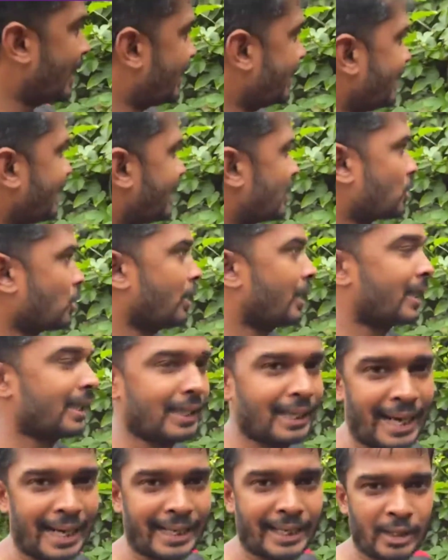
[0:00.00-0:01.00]
আইনে আসলে
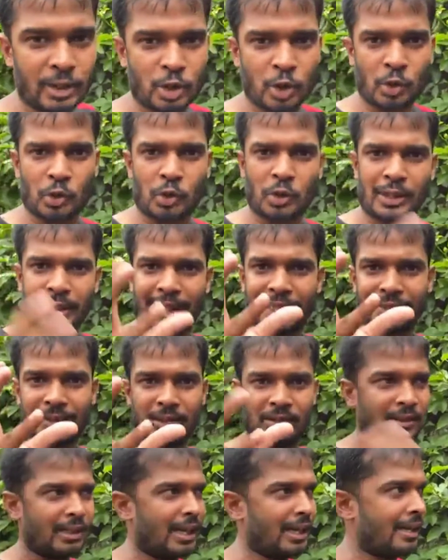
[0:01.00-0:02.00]
এখানে লাগায় ছোট্টটা গাছ
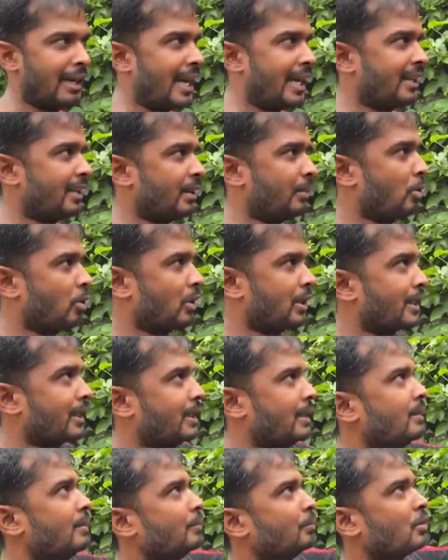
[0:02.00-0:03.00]
লাগানোর পরে
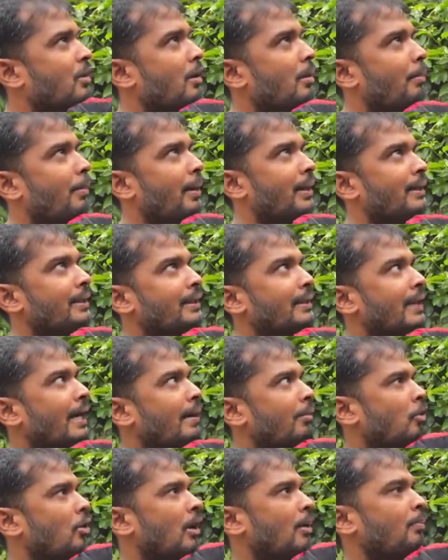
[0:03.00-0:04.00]
নাকি মানে
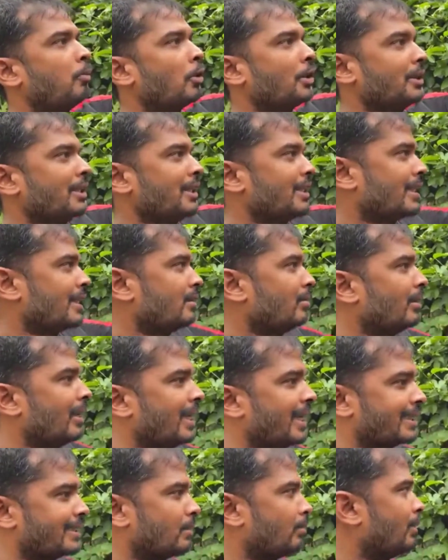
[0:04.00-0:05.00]
আবহাওয়া প্রকৃতির সাথে
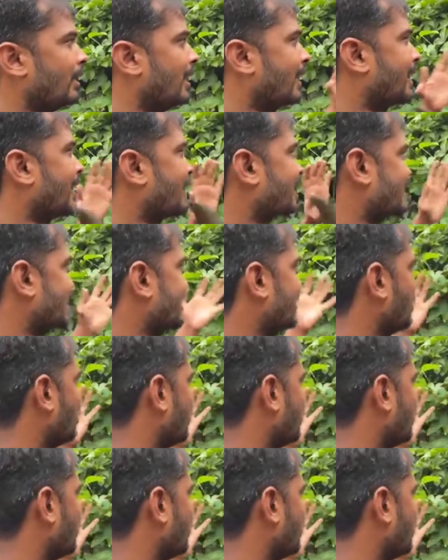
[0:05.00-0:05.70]
মিলে গেছে মিলে গাছটা